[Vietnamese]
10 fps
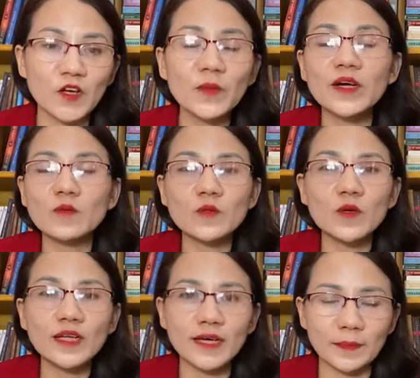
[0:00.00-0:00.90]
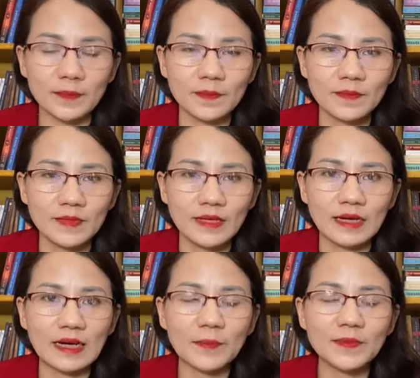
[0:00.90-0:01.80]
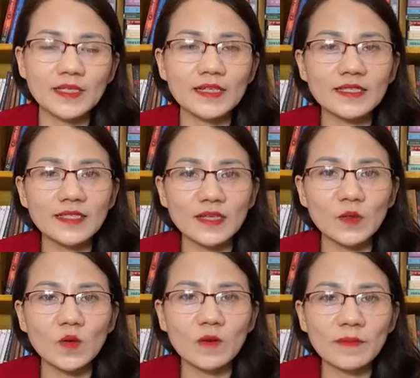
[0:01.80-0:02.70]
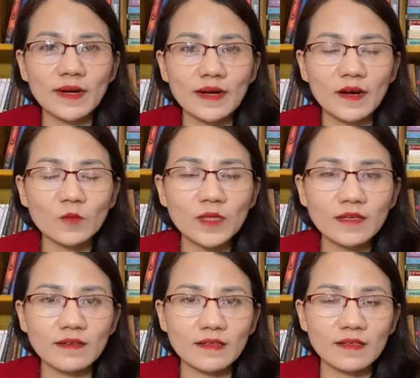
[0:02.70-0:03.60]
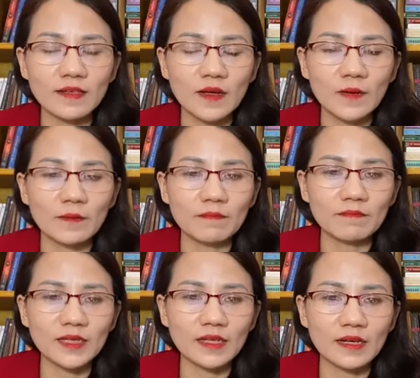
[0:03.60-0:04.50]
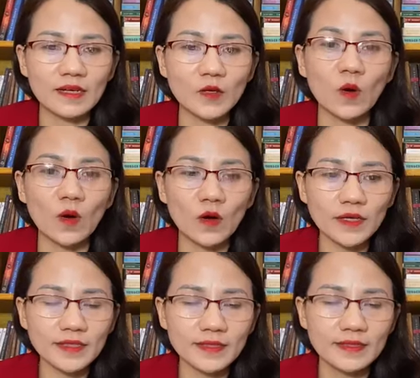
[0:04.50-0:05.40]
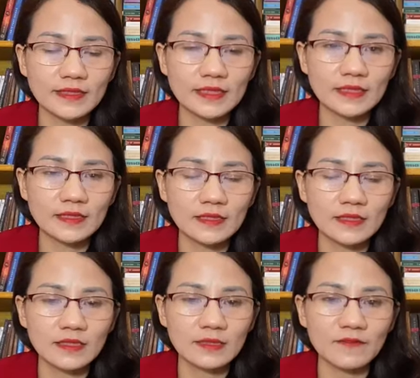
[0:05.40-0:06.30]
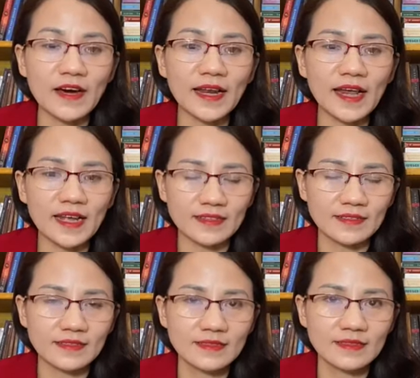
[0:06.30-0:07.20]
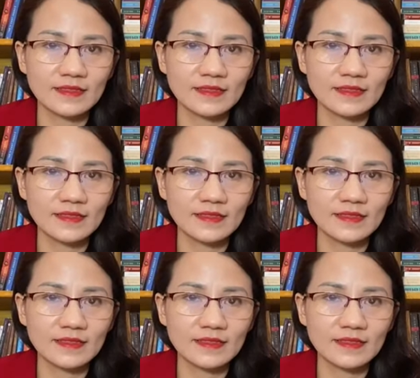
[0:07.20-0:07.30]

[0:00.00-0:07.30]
còn nếu mình không tốt nghiệp gặp những cái tình huống mà không tích cực mình à, đổ lỗi phàn nàn